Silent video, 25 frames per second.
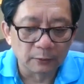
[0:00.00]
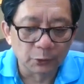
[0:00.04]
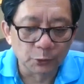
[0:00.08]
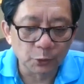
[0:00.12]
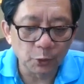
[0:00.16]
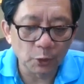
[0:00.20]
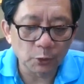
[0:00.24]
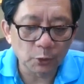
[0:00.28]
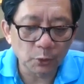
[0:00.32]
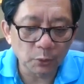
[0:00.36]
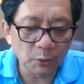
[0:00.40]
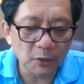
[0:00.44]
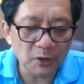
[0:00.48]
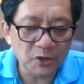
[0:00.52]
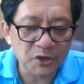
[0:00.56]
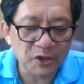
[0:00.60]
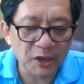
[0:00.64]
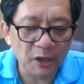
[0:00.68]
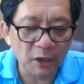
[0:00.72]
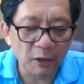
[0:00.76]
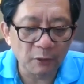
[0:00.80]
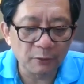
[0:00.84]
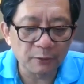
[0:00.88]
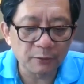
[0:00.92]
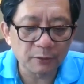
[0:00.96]
做出的
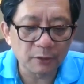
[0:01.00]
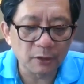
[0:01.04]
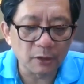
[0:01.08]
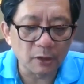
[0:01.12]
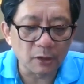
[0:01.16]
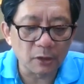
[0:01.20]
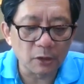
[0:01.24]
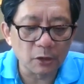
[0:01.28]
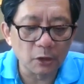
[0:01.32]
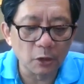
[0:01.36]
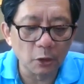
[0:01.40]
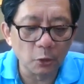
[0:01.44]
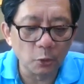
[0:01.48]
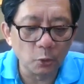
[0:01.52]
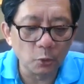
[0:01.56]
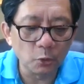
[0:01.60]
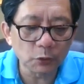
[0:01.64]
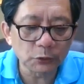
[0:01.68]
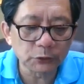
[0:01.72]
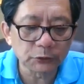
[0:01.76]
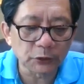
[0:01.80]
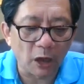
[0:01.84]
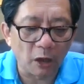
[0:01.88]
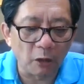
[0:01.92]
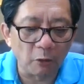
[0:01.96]
结论是
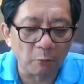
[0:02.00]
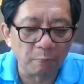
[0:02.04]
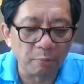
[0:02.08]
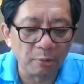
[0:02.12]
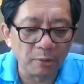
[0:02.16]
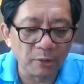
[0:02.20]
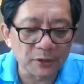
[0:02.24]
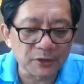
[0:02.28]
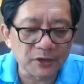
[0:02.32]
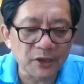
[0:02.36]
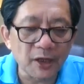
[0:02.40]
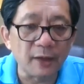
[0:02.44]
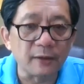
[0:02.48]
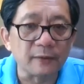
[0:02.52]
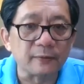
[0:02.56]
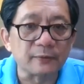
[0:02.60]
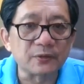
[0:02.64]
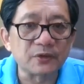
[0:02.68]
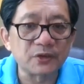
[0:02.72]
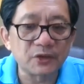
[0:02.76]
油少迫降，